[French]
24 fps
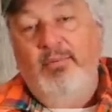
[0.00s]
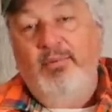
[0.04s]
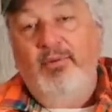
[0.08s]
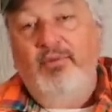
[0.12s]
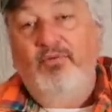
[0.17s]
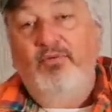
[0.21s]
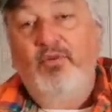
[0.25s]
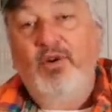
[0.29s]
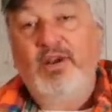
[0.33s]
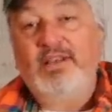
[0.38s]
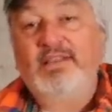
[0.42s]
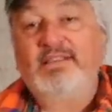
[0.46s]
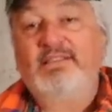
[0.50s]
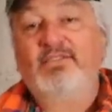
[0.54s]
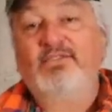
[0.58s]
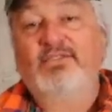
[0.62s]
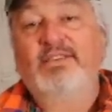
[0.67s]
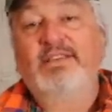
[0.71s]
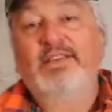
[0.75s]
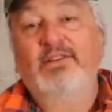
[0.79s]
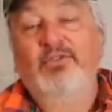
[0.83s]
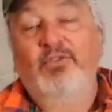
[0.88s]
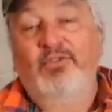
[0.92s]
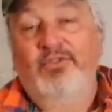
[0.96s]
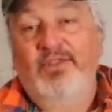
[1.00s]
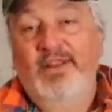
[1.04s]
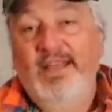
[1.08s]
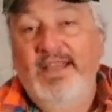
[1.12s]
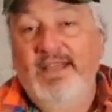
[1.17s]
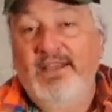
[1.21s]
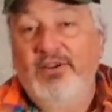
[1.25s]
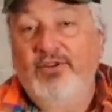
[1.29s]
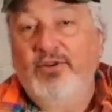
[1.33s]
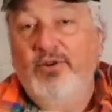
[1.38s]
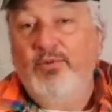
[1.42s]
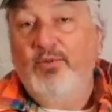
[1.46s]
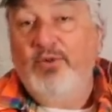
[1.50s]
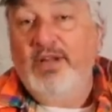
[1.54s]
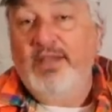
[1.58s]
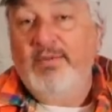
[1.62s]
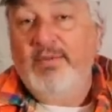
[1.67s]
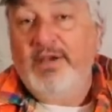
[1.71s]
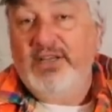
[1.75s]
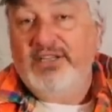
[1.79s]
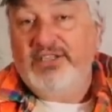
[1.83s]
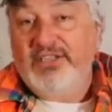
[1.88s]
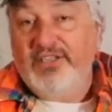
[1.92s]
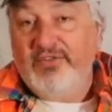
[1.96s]
pour voir ce qu'il en est et comment les
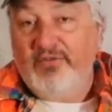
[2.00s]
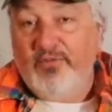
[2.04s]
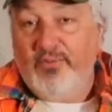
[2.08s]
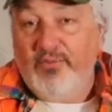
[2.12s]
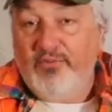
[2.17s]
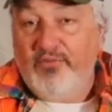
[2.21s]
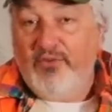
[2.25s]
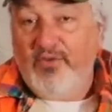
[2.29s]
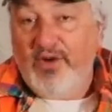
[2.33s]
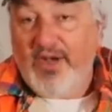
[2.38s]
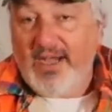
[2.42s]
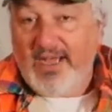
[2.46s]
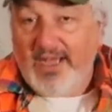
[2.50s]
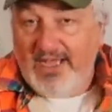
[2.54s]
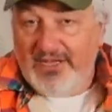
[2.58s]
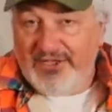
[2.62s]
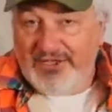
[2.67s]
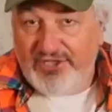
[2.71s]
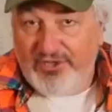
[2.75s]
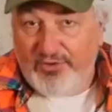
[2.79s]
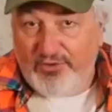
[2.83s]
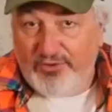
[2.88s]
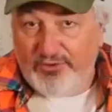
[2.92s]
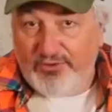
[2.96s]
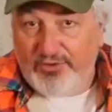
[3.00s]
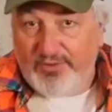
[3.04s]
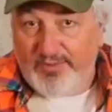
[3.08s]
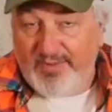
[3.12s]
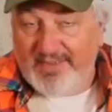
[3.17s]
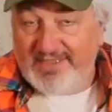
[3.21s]
marchés vont pouvoir réagir ensuite.